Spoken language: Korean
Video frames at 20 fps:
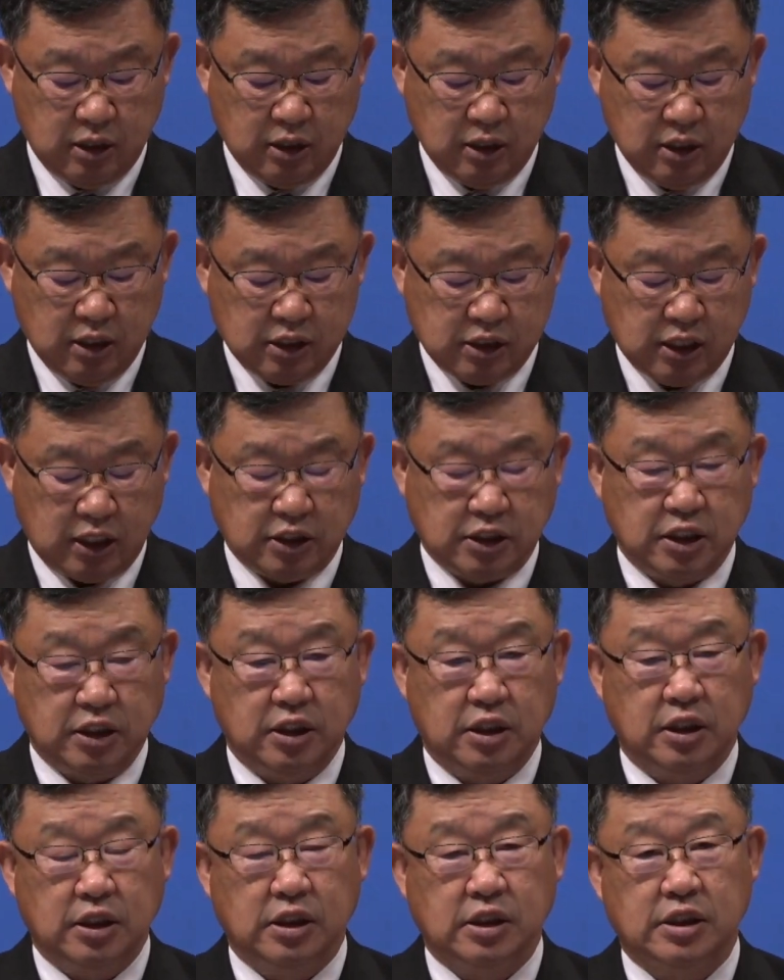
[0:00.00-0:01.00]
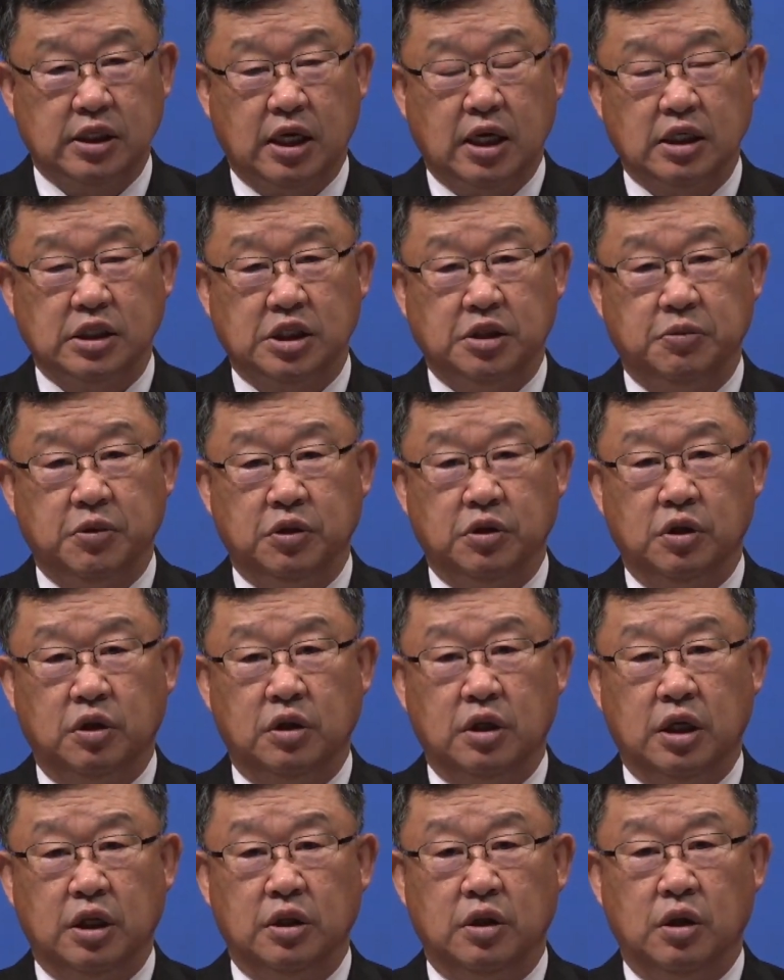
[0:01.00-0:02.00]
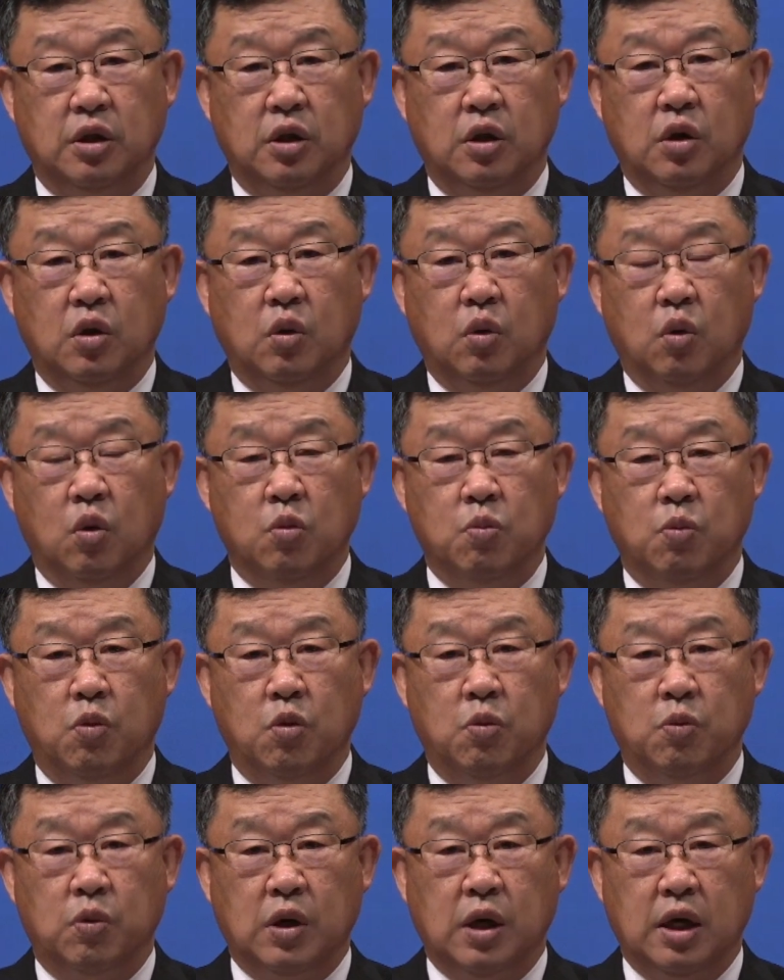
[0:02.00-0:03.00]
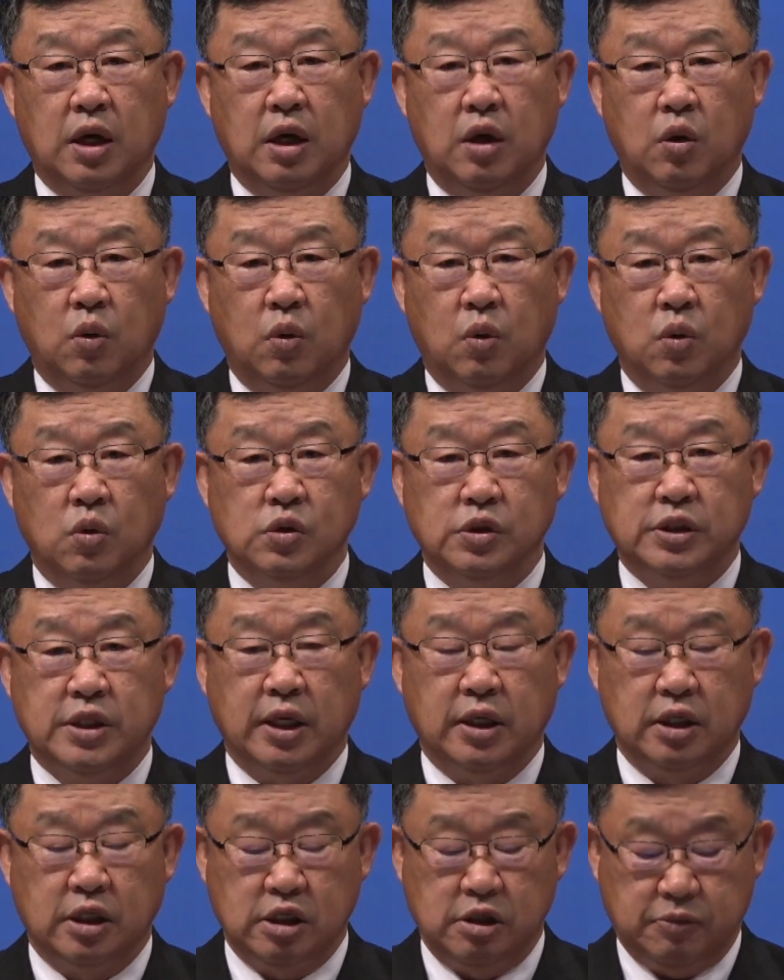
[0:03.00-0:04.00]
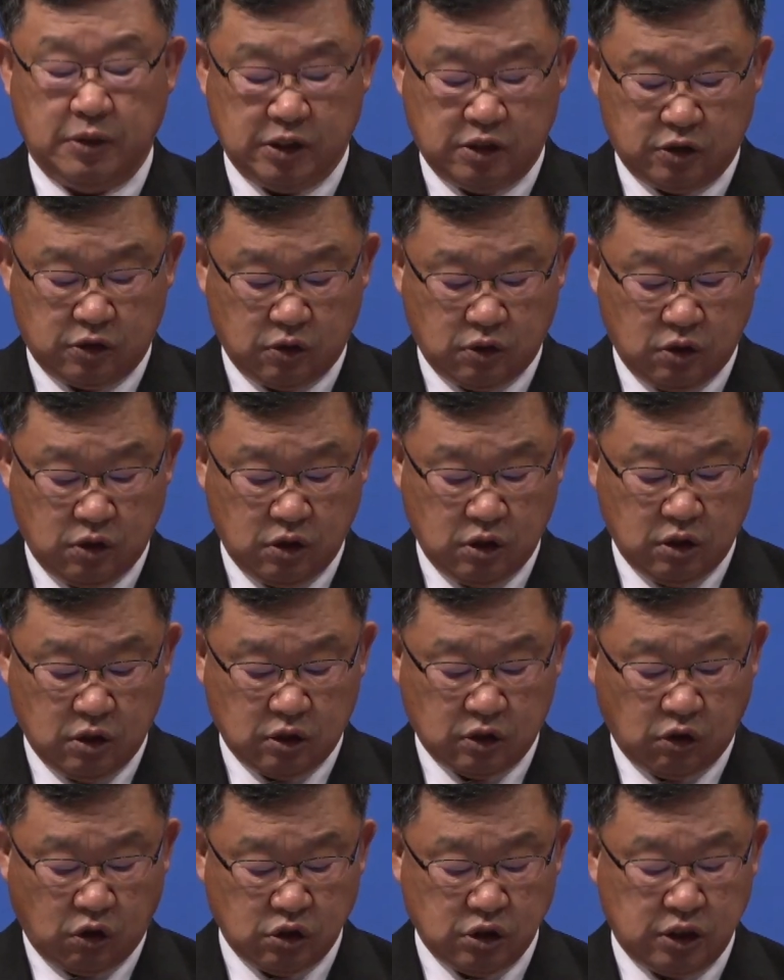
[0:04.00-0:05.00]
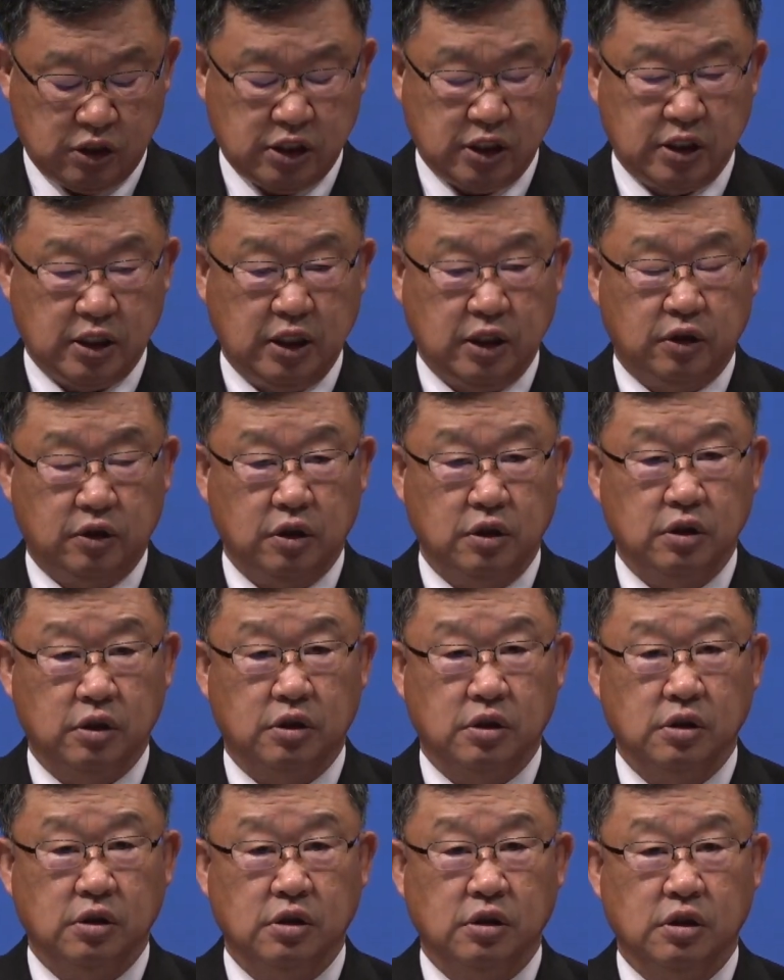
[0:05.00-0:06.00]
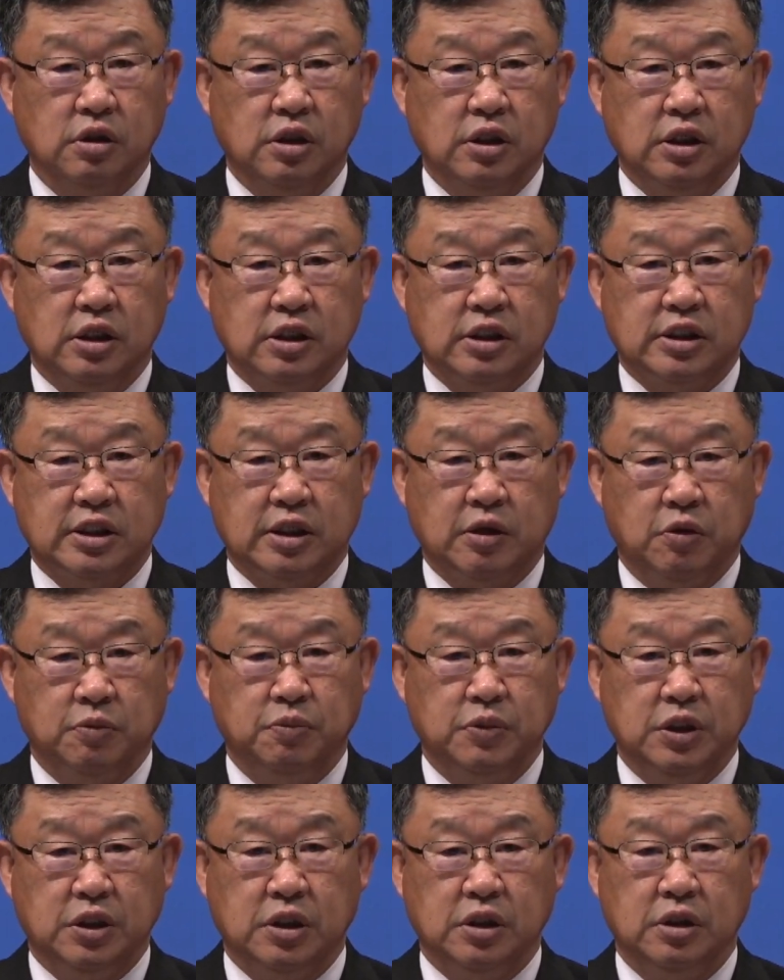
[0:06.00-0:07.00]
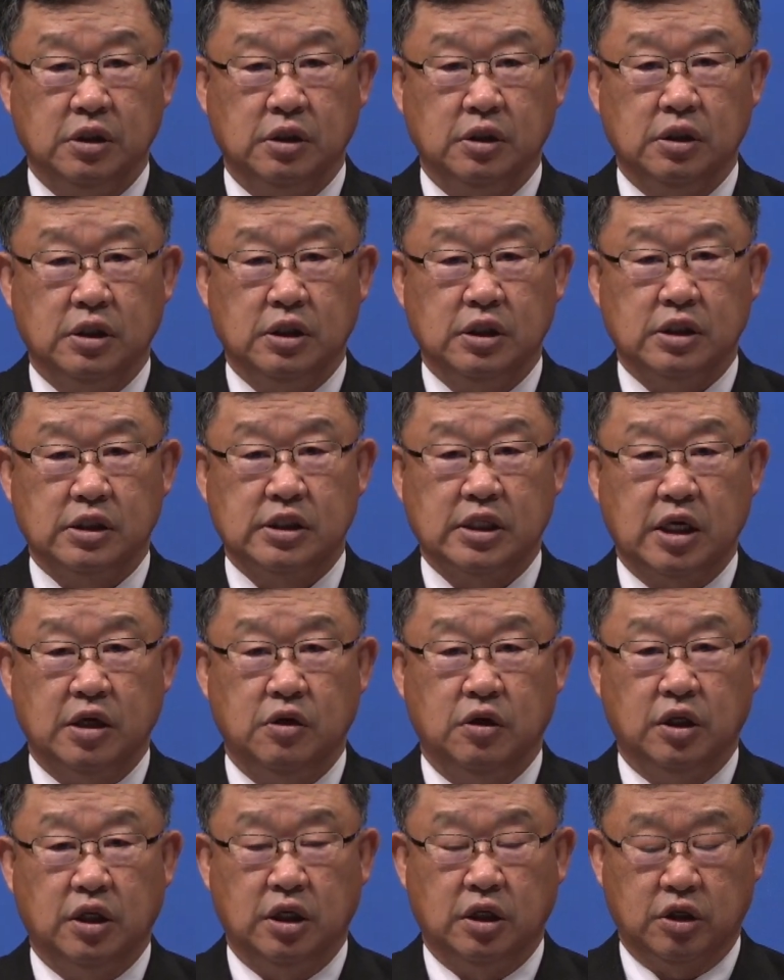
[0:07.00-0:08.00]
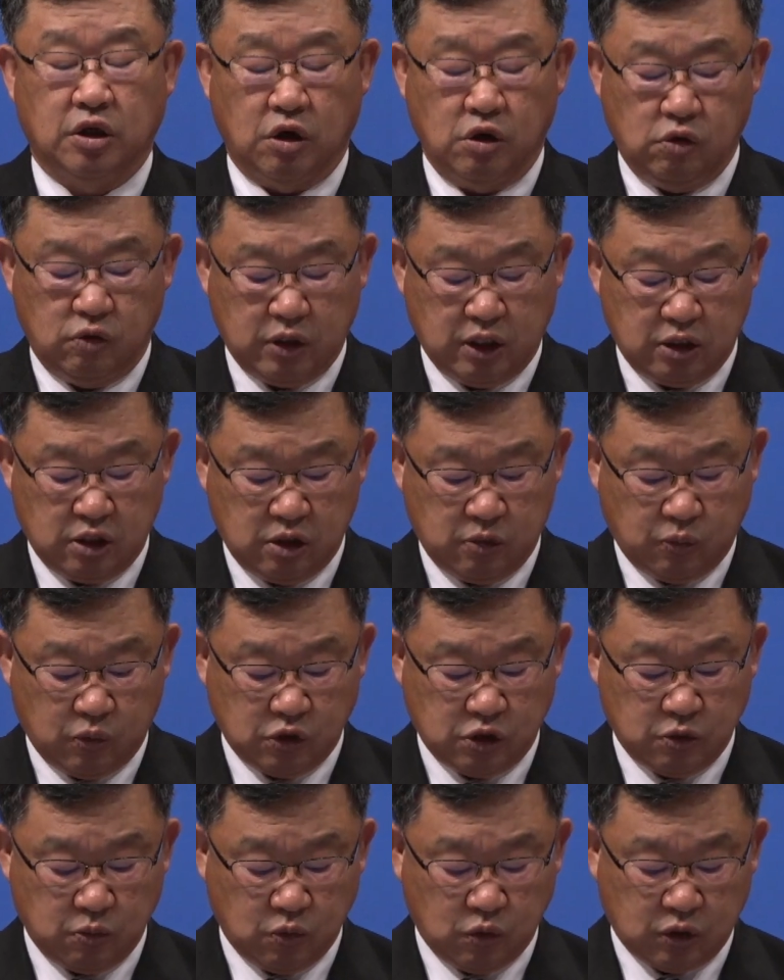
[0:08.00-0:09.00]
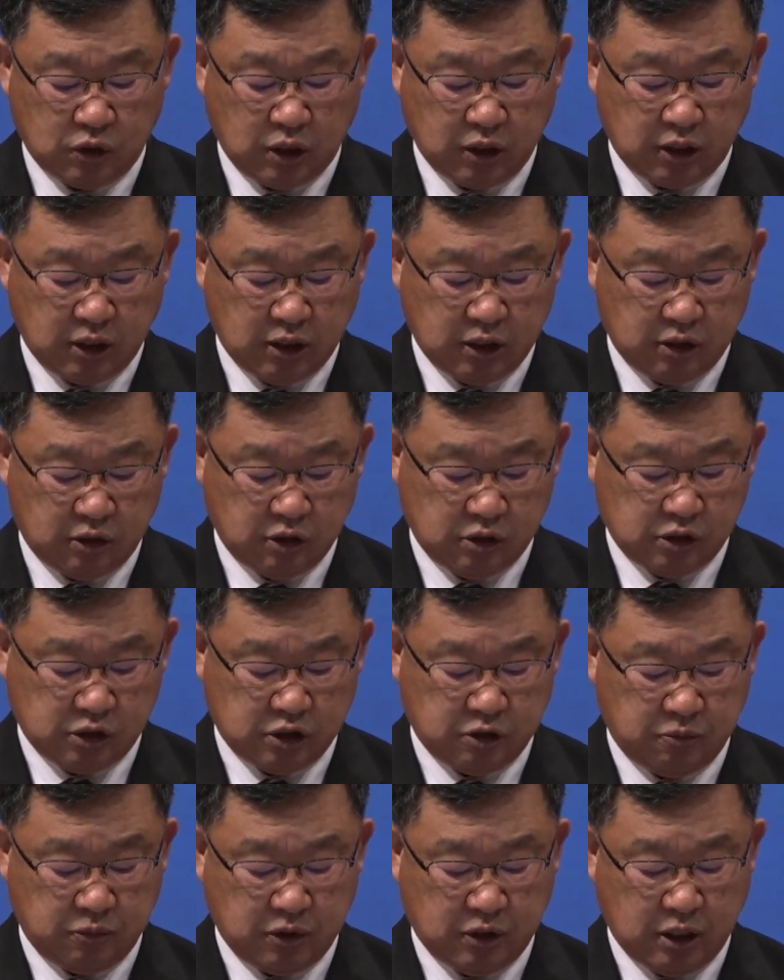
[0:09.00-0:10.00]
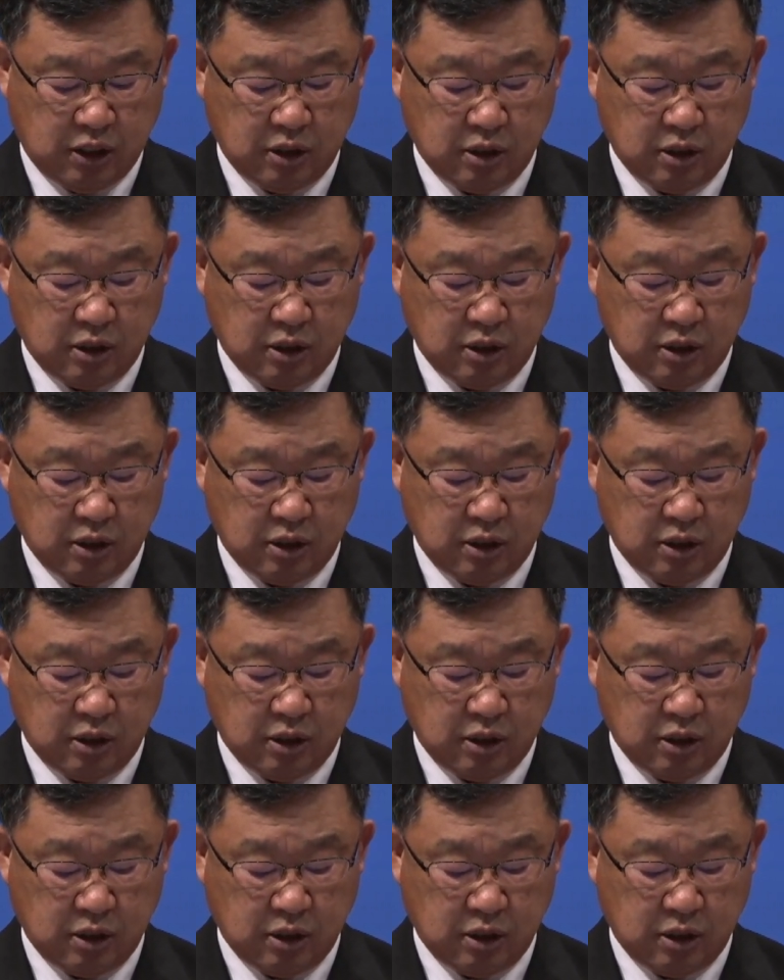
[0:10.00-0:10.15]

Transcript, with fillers: 자신들이 40여 년간 온몸과 온 세계를 바쳐 헌신하였던 그 섬긴 사역의 결과를 보지 못하게 되었습니다.